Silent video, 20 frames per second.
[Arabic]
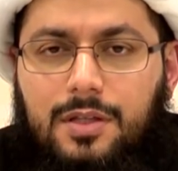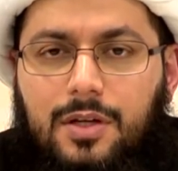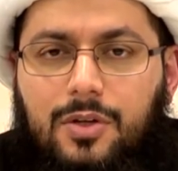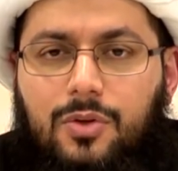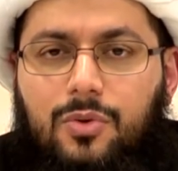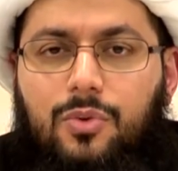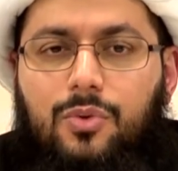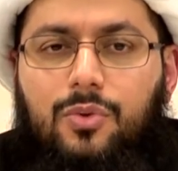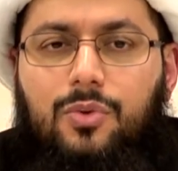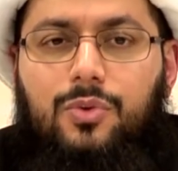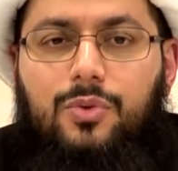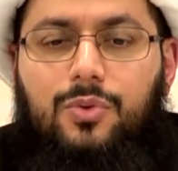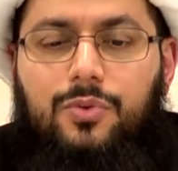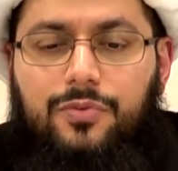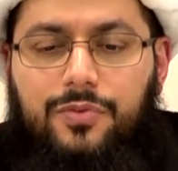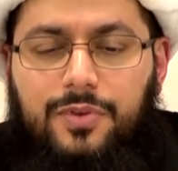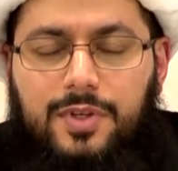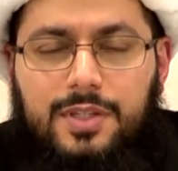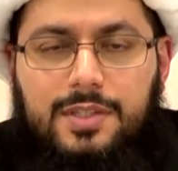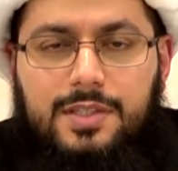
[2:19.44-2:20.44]
يكون
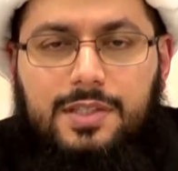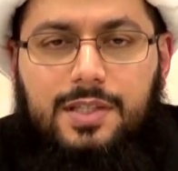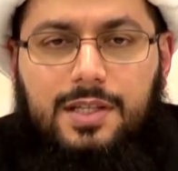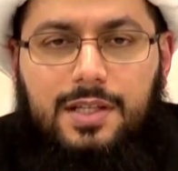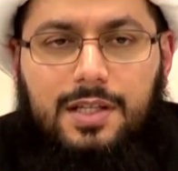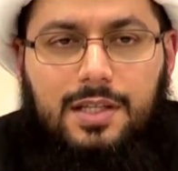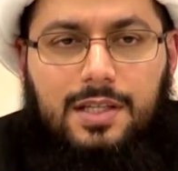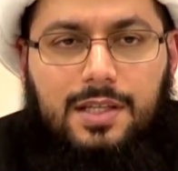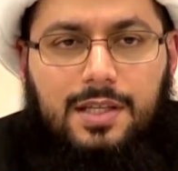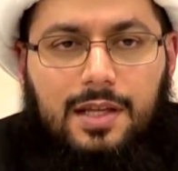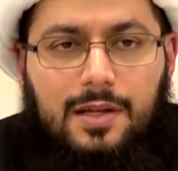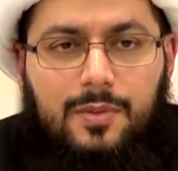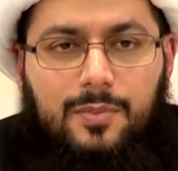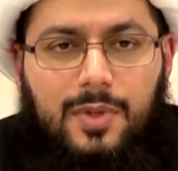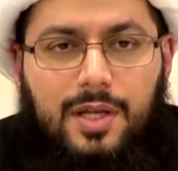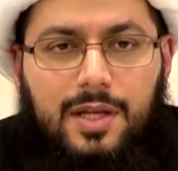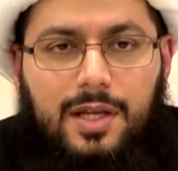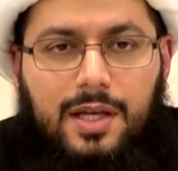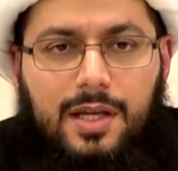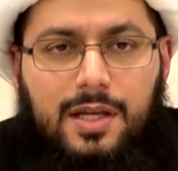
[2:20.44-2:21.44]
في تلك
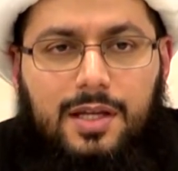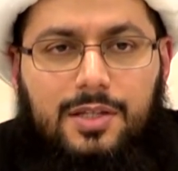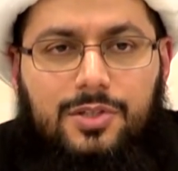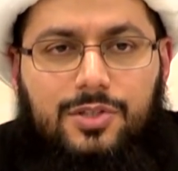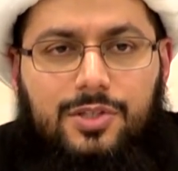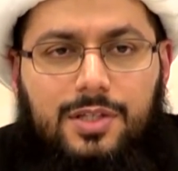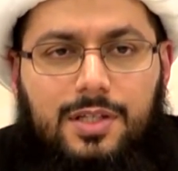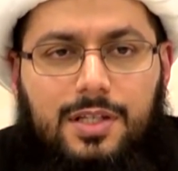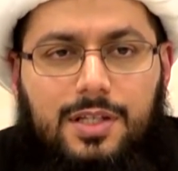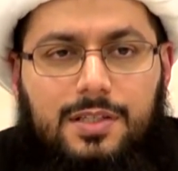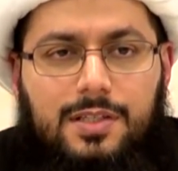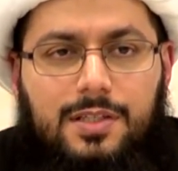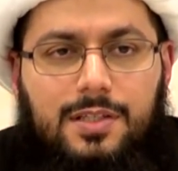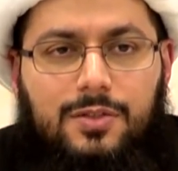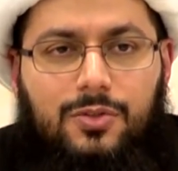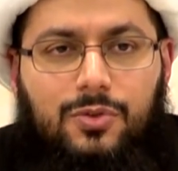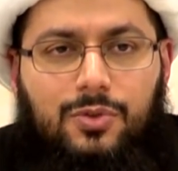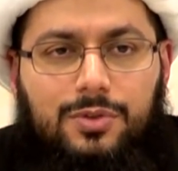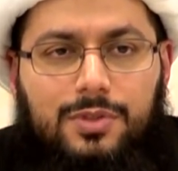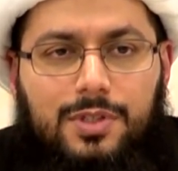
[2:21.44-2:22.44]
المناهج
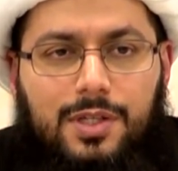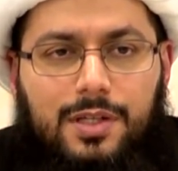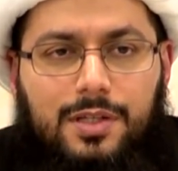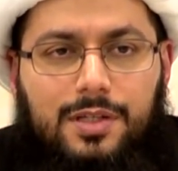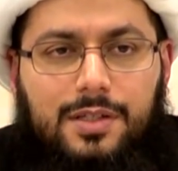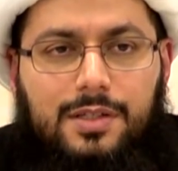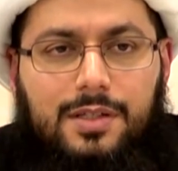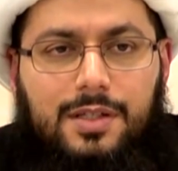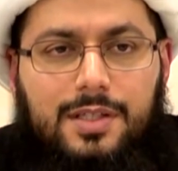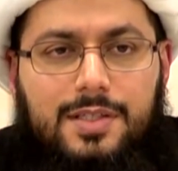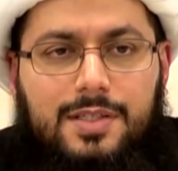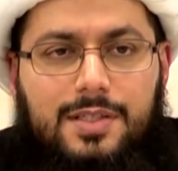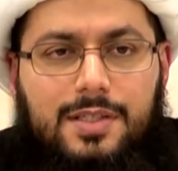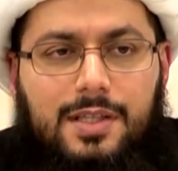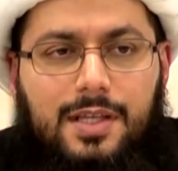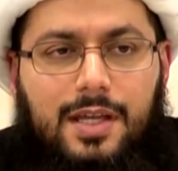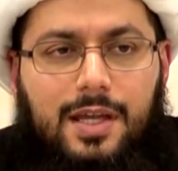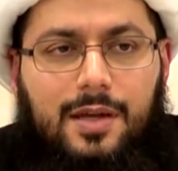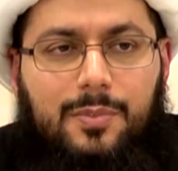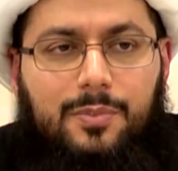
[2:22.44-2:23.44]
التي تدرس
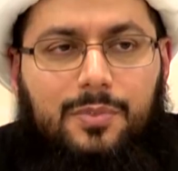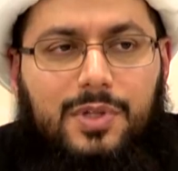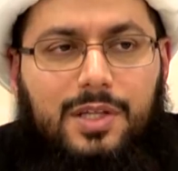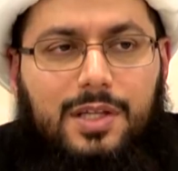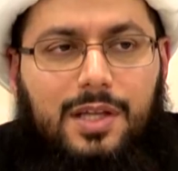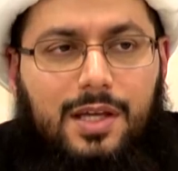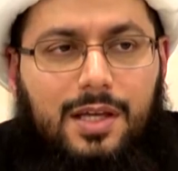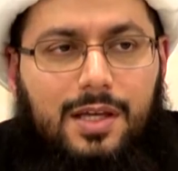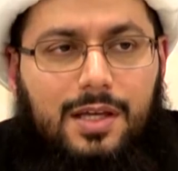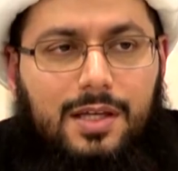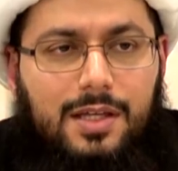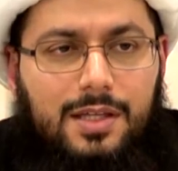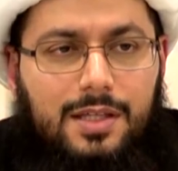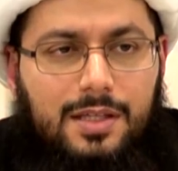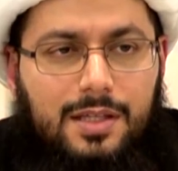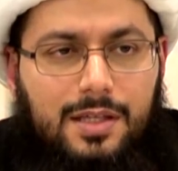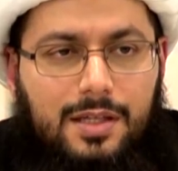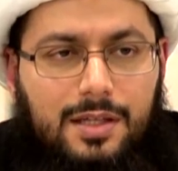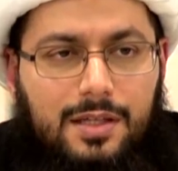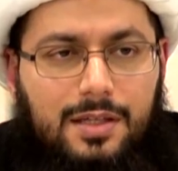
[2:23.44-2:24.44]

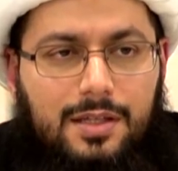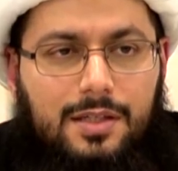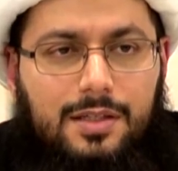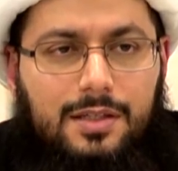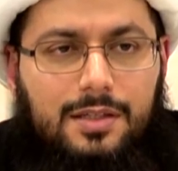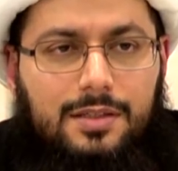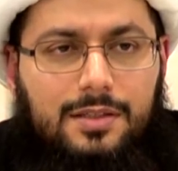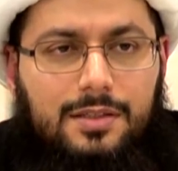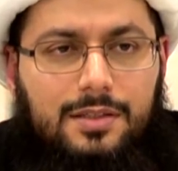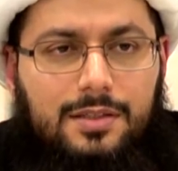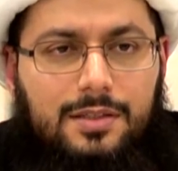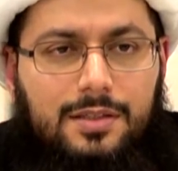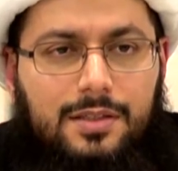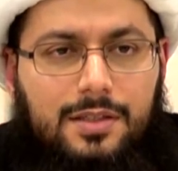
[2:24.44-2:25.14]
لابنائنا